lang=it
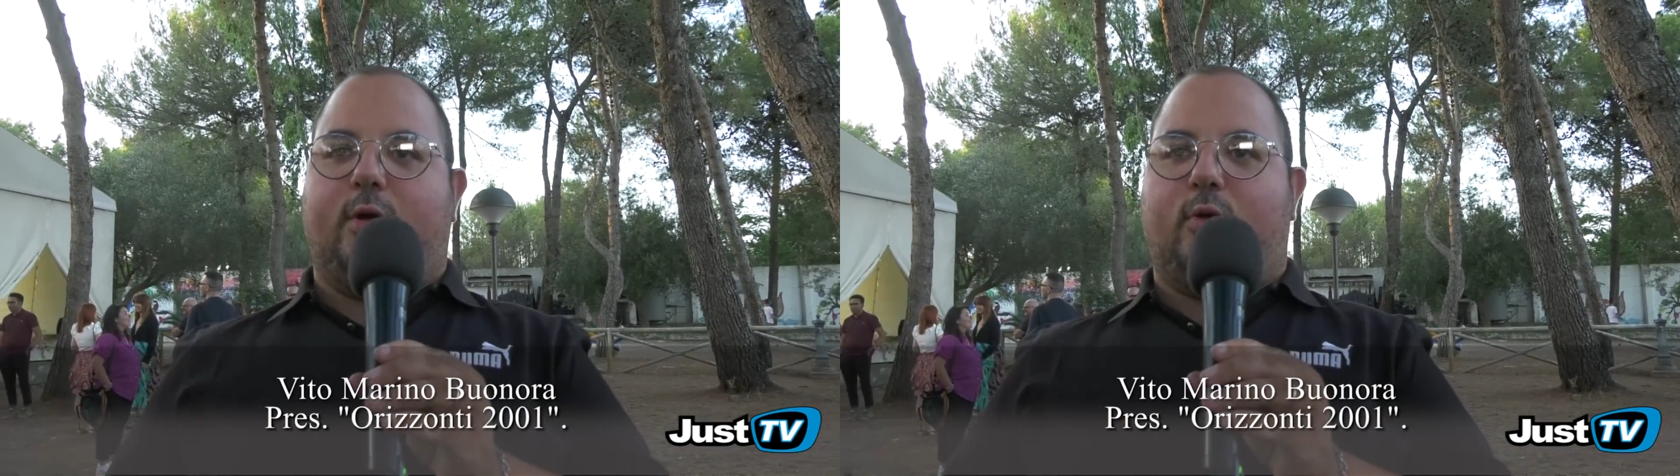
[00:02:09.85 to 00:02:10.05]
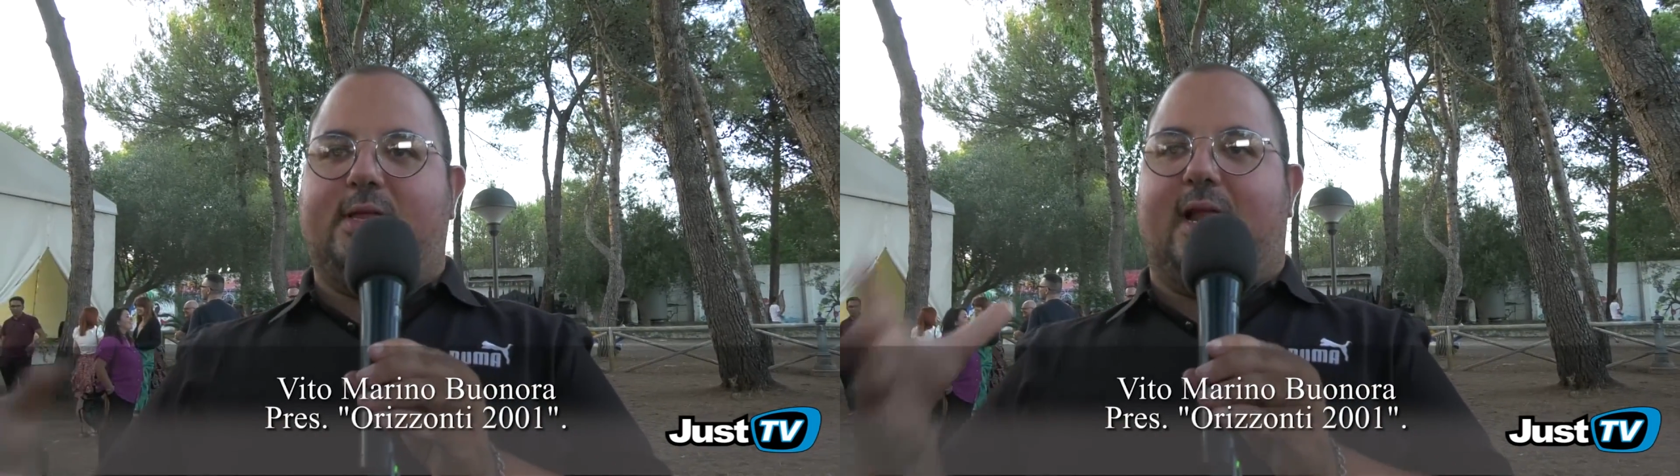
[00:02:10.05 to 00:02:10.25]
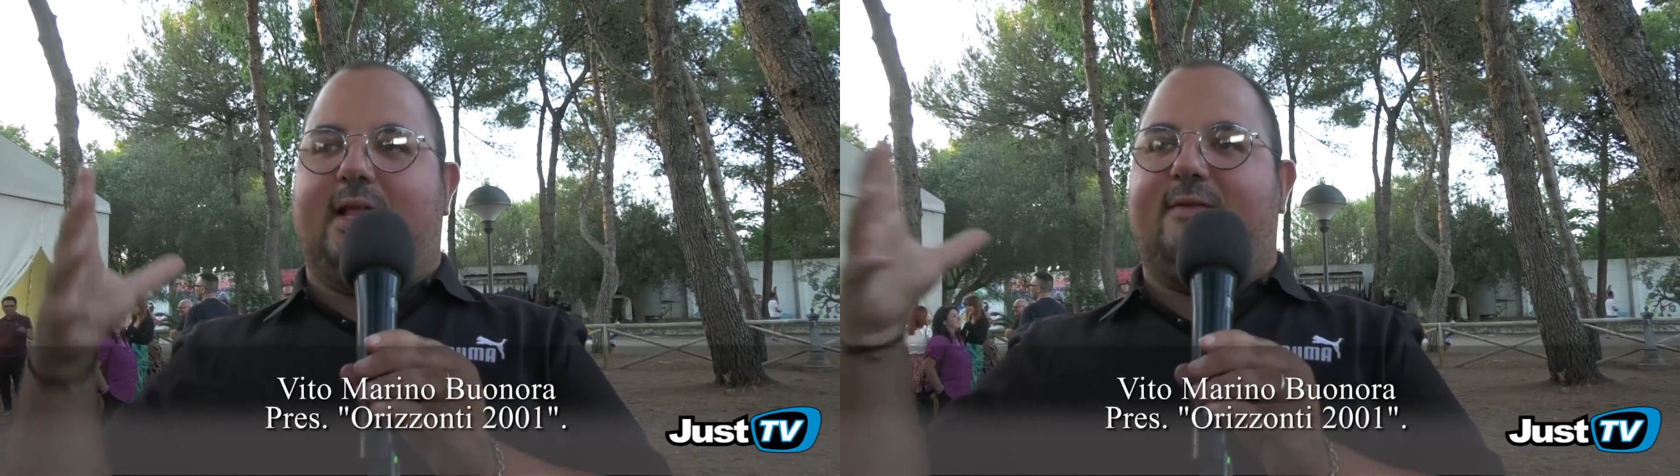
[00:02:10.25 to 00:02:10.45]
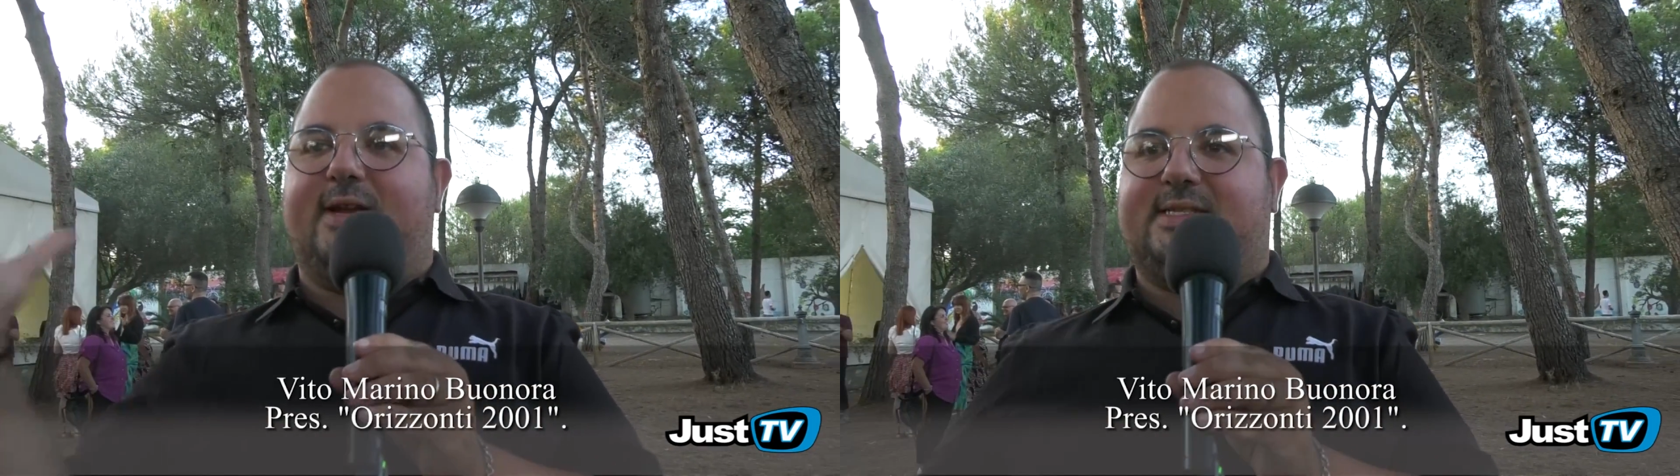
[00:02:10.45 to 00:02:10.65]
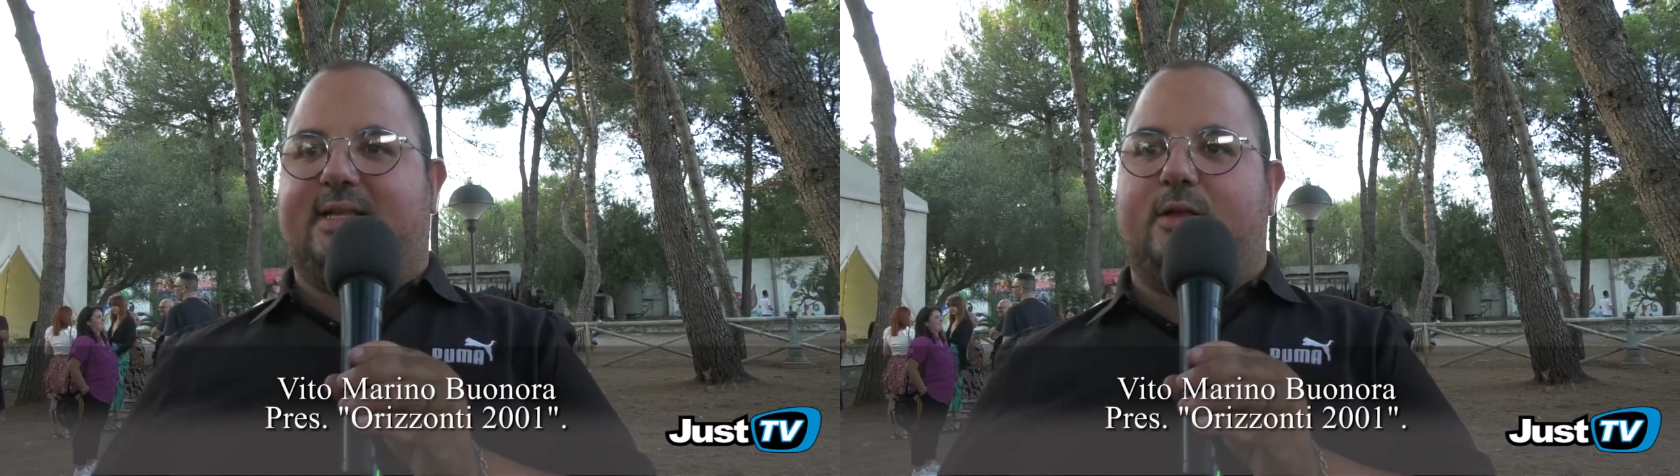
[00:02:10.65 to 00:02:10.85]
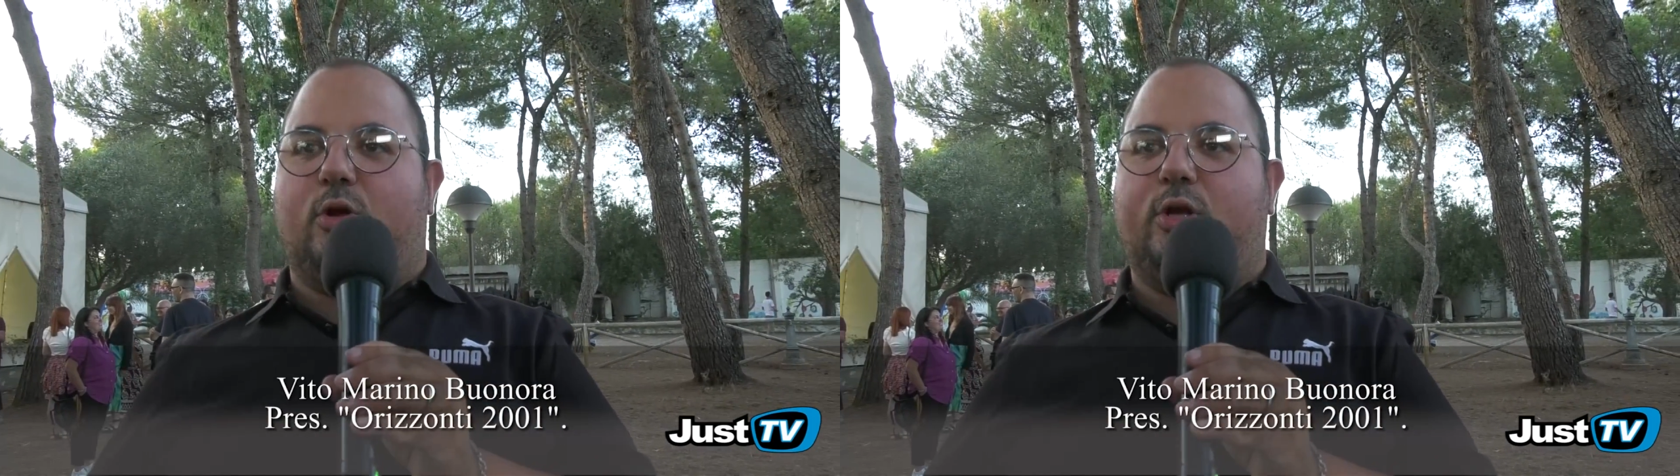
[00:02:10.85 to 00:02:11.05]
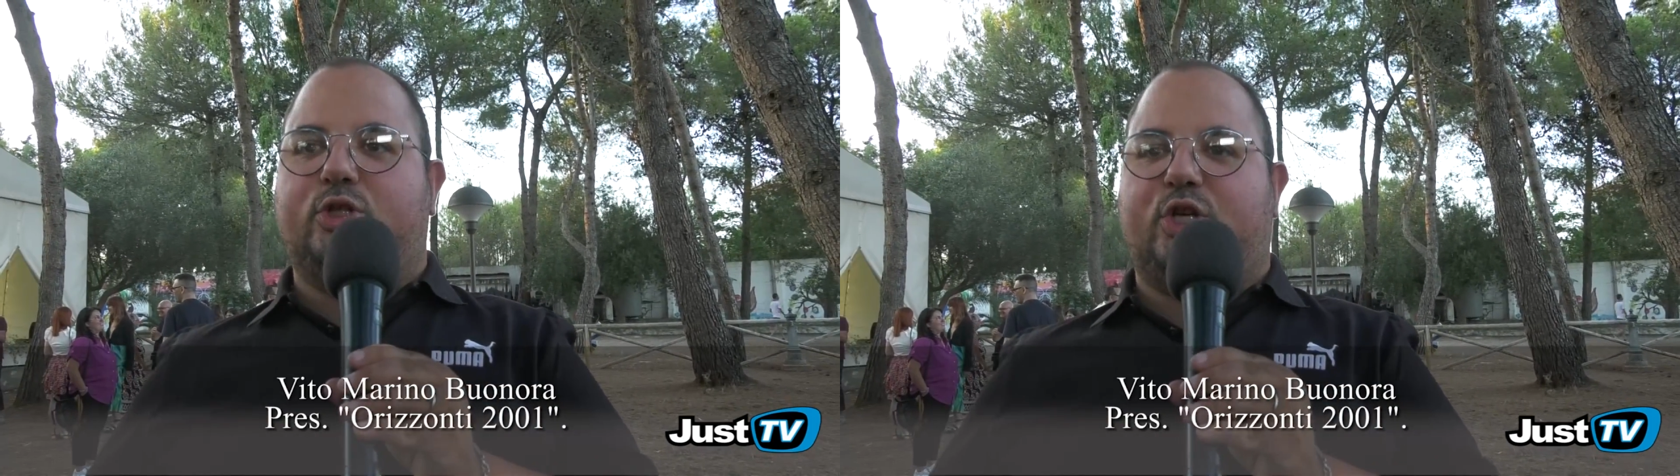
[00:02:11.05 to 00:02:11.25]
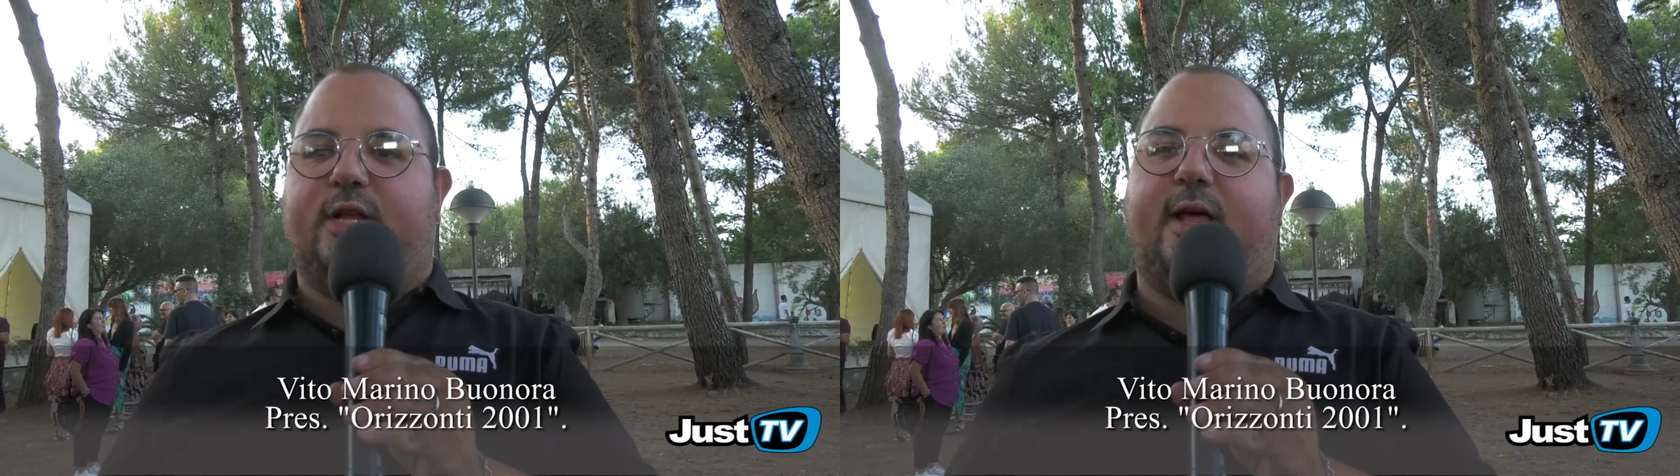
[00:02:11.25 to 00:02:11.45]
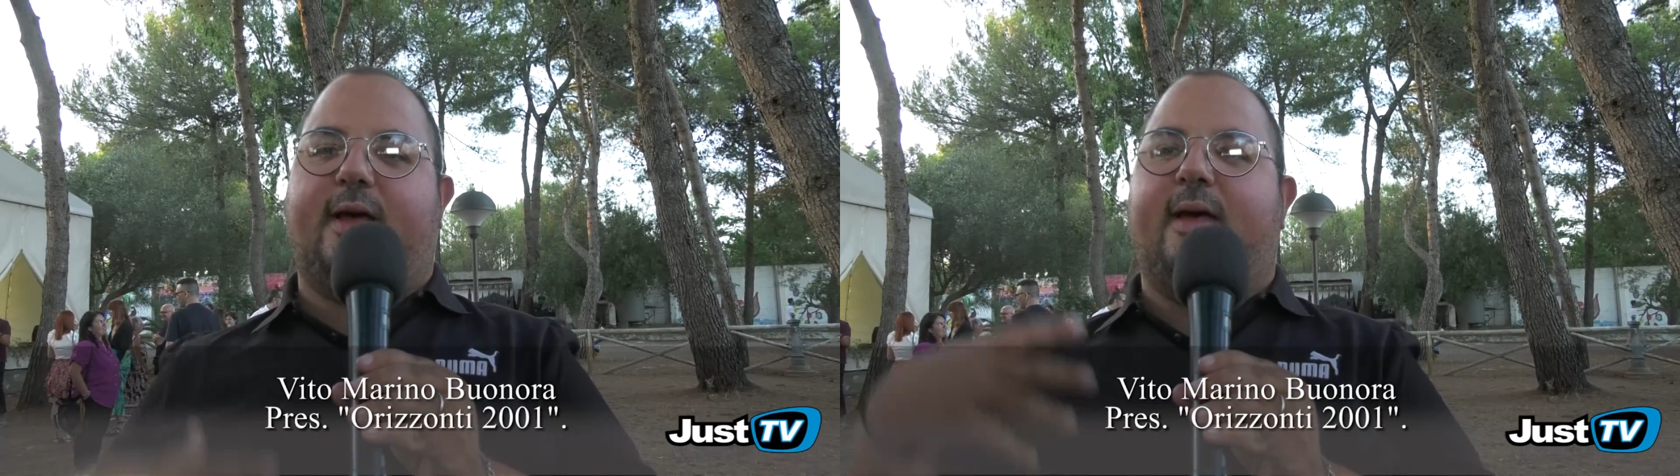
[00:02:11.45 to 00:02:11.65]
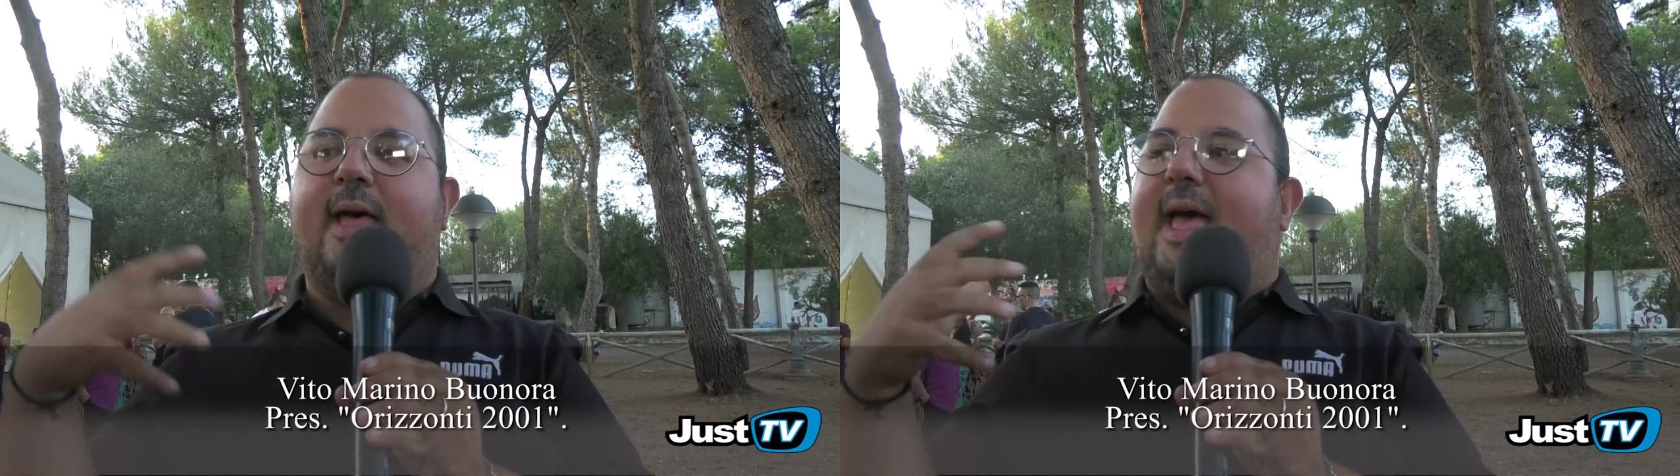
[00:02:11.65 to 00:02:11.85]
quindi la diversità di ogni genere